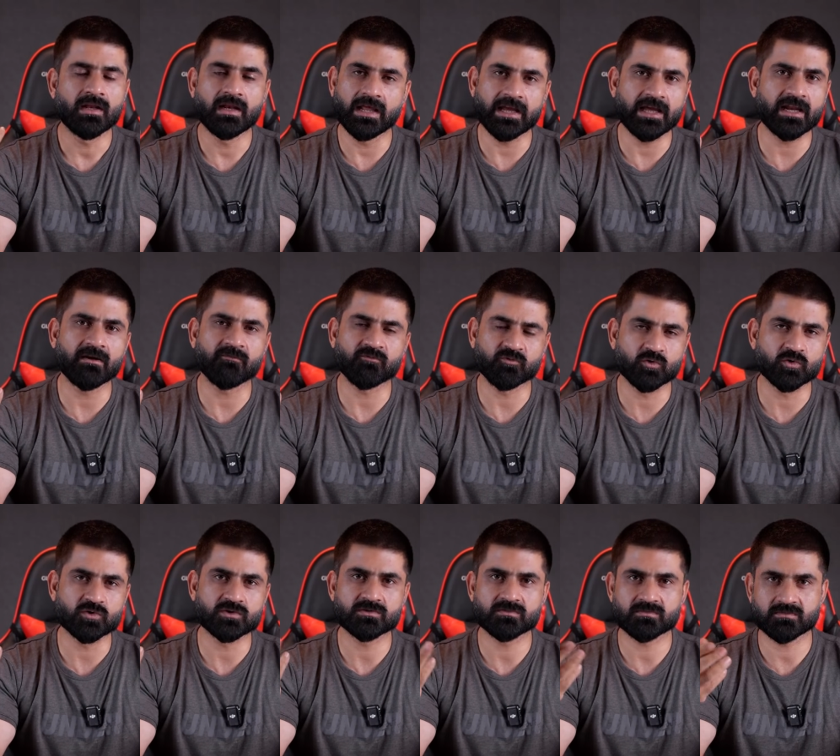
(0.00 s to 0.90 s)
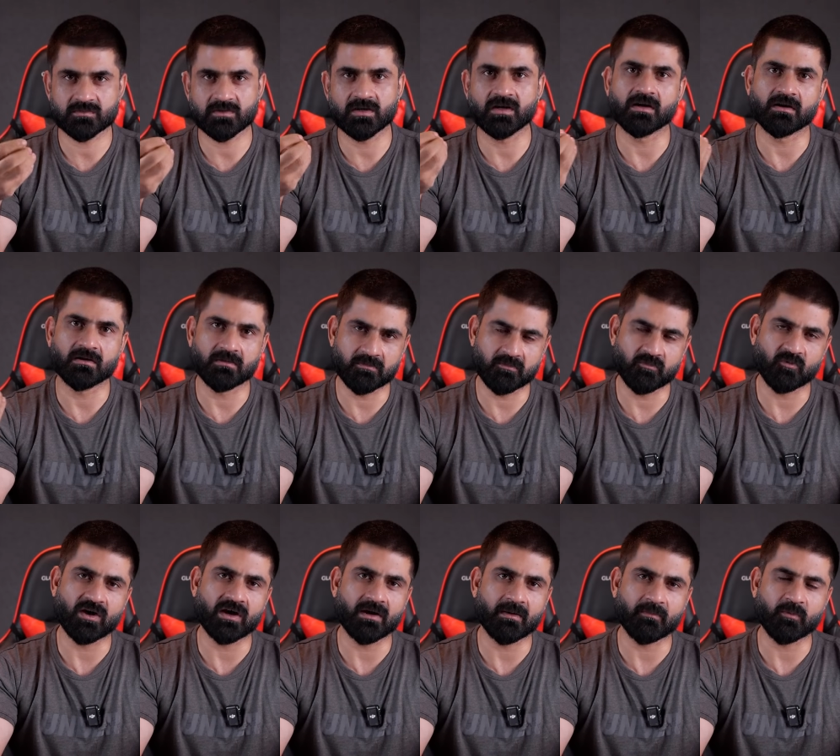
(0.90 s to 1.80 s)
लेकिन अफसोस
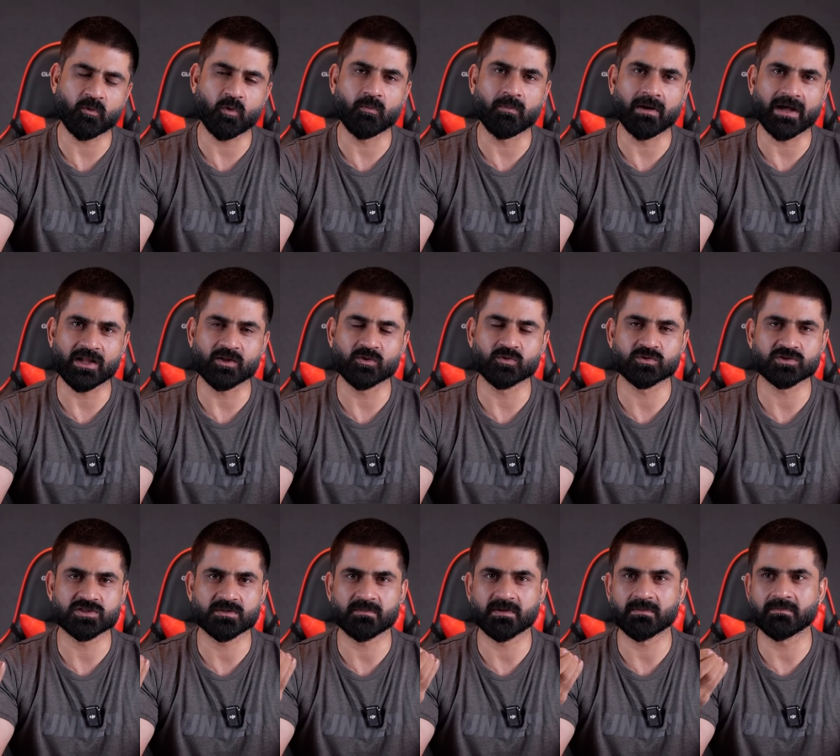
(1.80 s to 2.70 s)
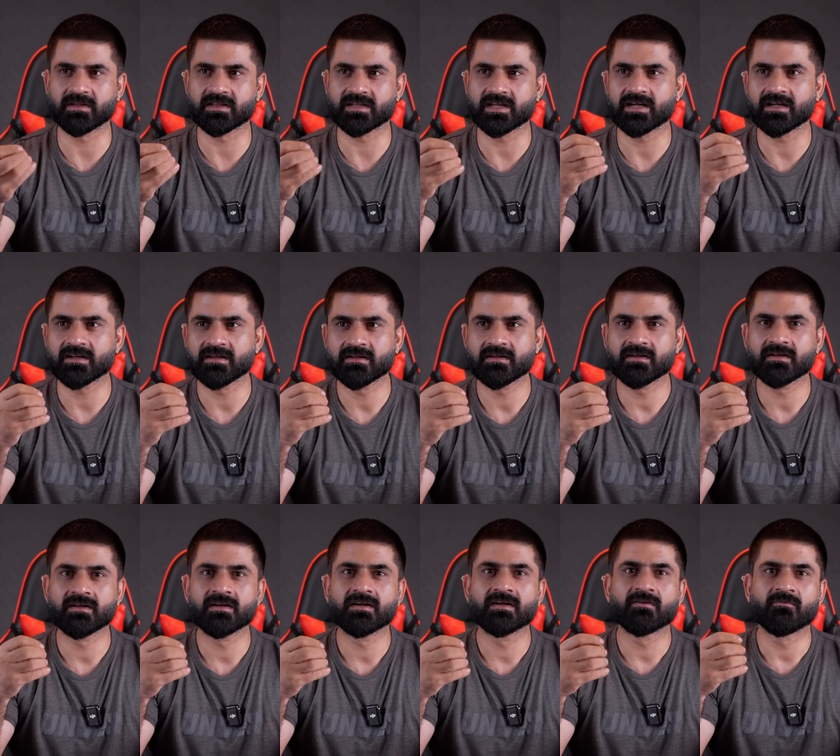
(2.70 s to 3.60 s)
वहाँ आपको बारह दो सौ छप्पन मिलता है
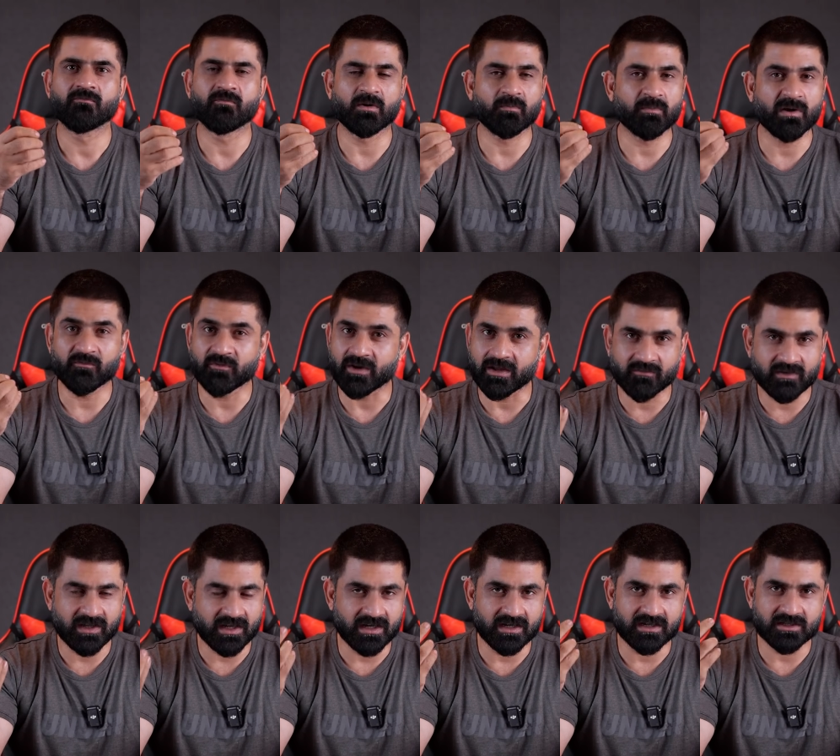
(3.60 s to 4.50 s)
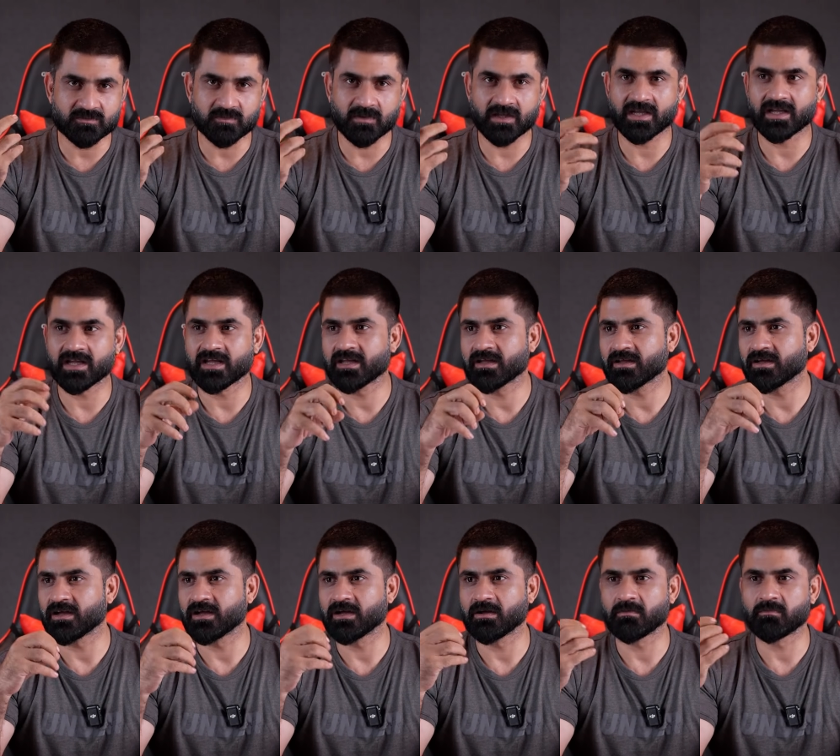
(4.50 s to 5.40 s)
वन पॉइंट फाइव के का डिस्प्ले है
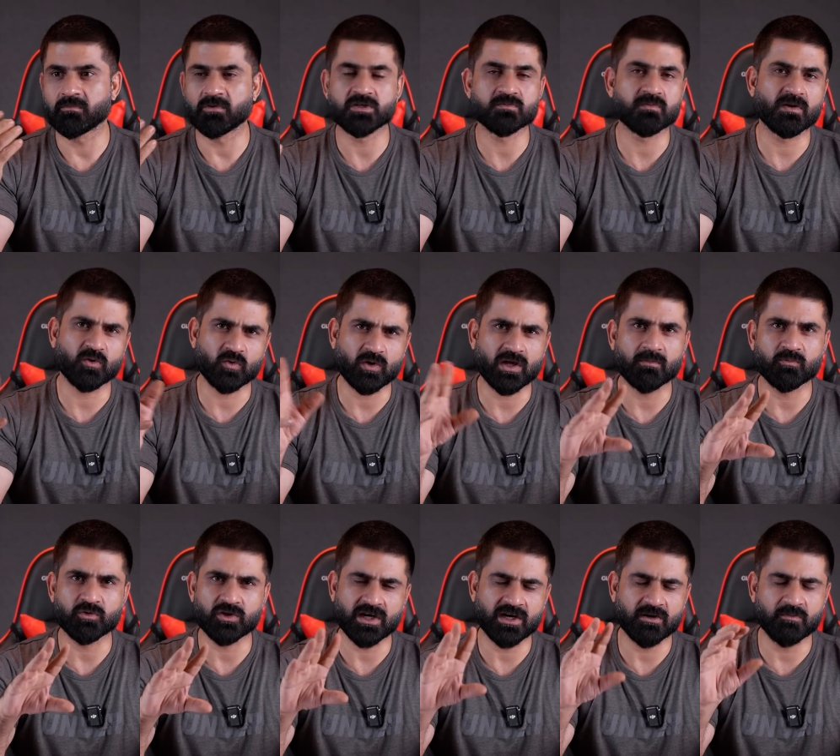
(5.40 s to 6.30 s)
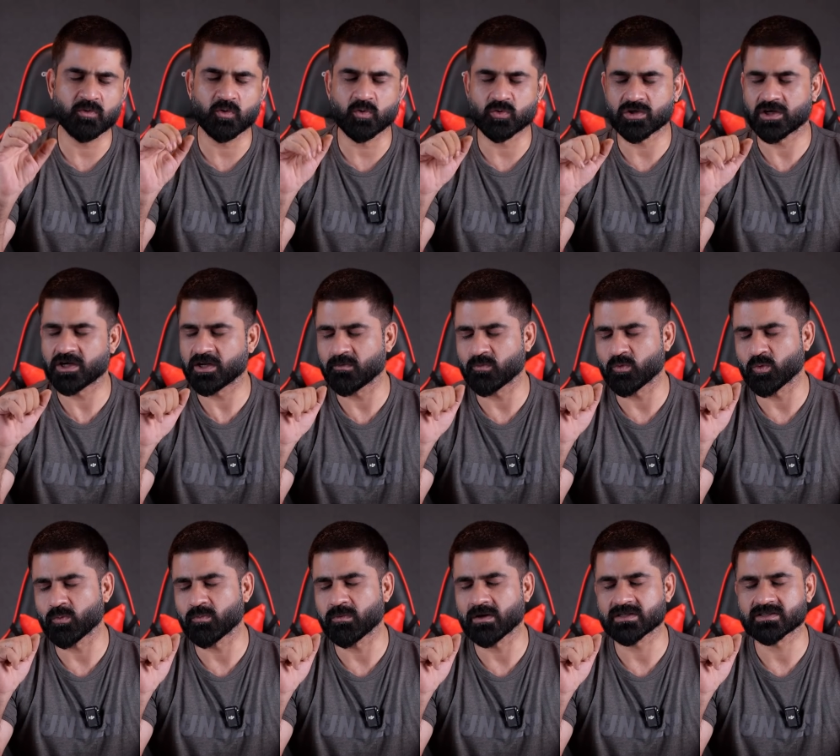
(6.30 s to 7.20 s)
डिस्प्ले तो खैर मुझे रेडमी नोट थर्टीन
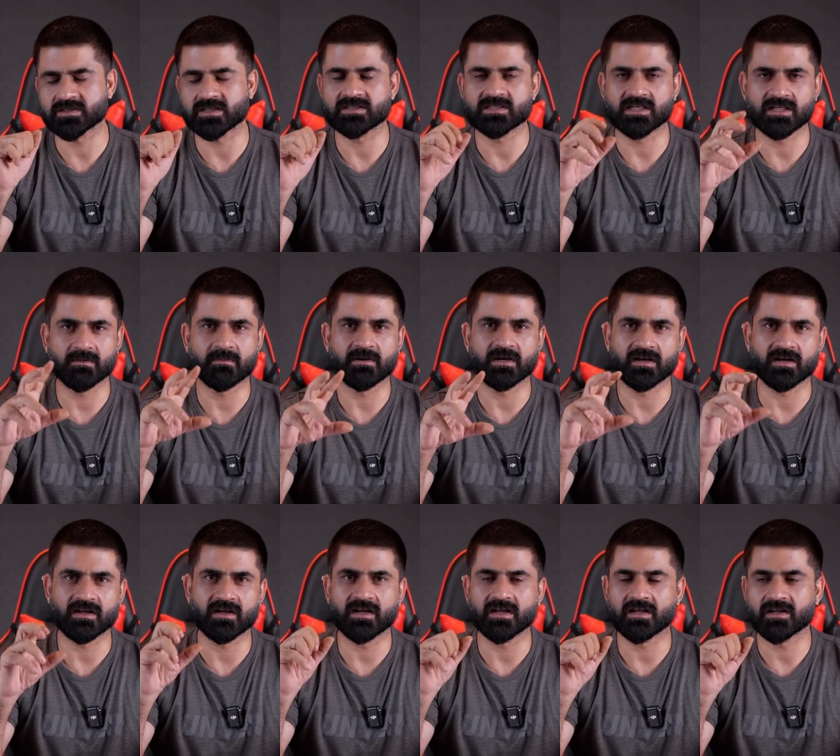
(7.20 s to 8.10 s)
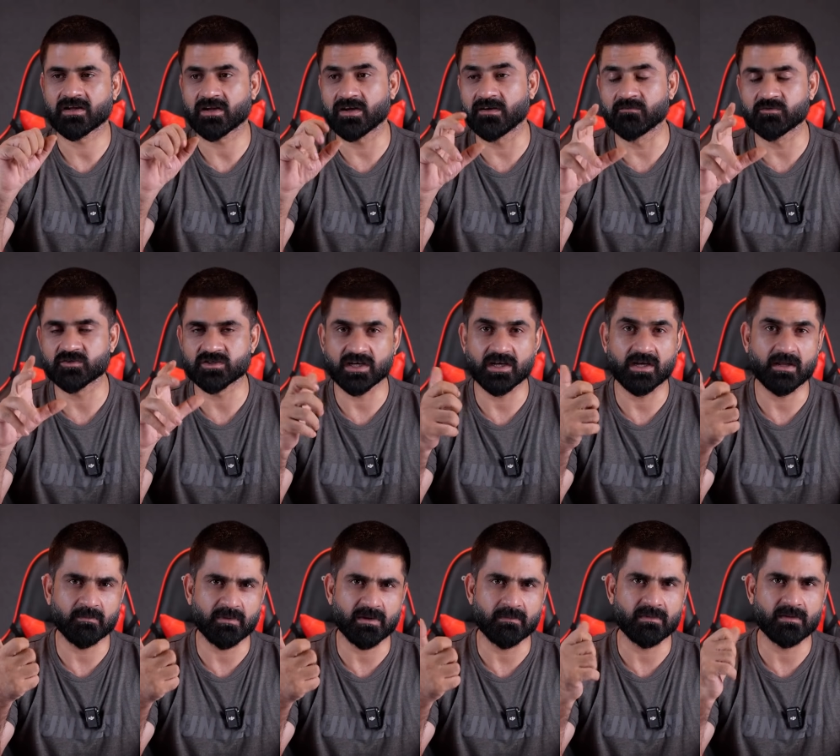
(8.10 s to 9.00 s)
प्रो प्लस का ज़्यादा बेटर लगा है कव स्क्रीन
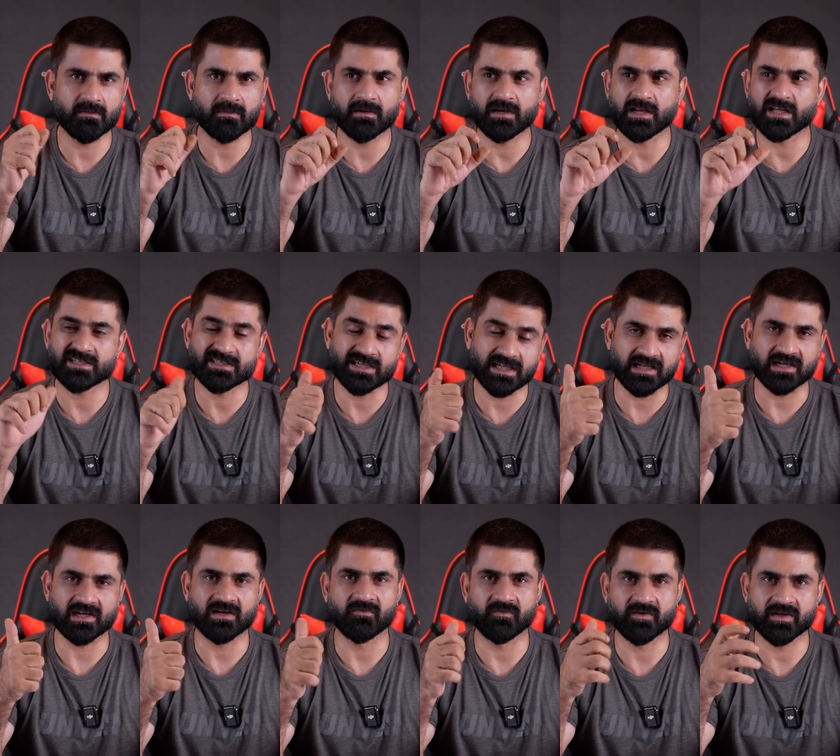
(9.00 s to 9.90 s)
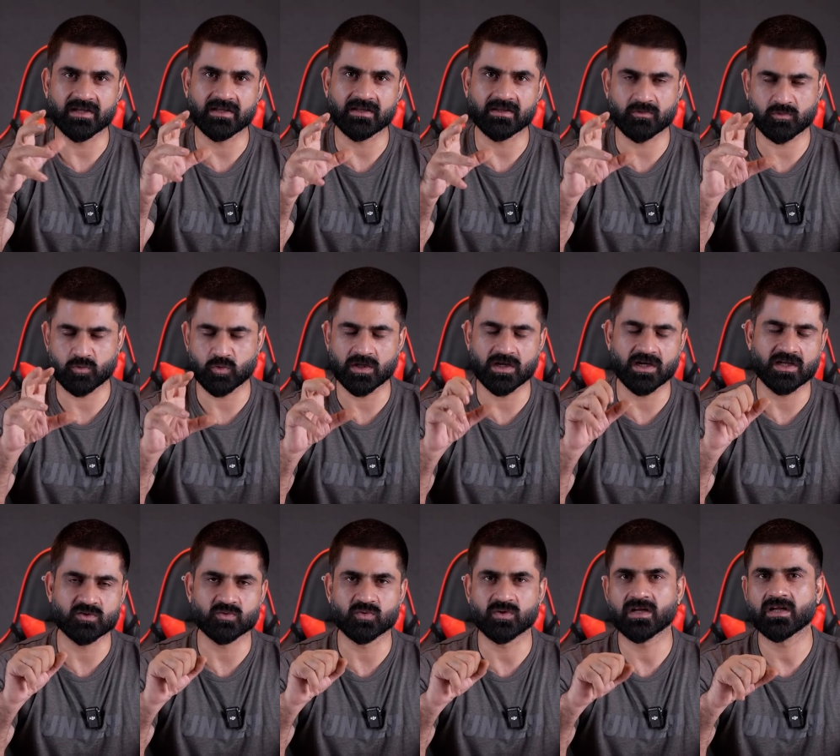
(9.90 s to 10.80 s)
है प्रीमियम है लेकिन ज़्यादा कव है ये थोड़ा
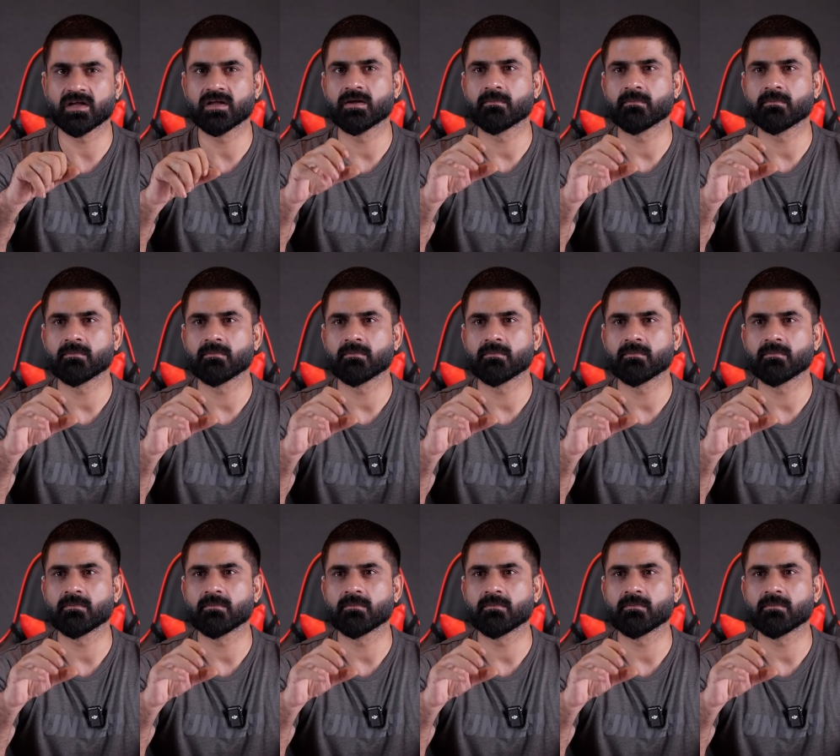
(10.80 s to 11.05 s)
नाजुक है